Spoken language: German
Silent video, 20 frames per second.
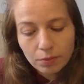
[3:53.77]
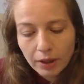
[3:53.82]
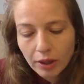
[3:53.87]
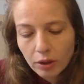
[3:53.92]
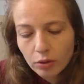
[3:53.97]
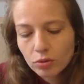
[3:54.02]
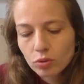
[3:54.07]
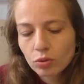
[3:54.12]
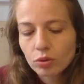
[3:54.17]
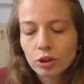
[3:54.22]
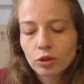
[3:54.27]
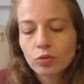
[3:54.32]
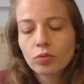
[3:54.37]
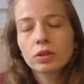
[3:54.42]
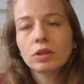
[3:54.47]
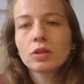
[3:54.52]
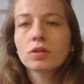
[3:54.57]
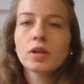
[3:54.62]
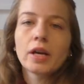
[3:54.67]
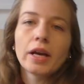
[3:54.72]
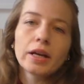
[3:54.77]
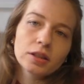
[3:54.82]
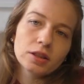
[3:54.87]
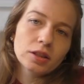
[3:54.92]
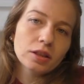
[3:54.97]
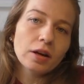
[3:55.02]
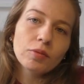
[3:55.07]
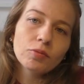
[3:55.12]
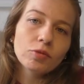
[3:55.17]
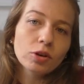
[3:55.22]
bei uns und ich würde das
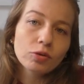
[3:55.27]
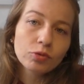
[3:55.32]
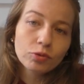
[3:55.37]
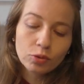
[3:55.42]
Kärtchen einfach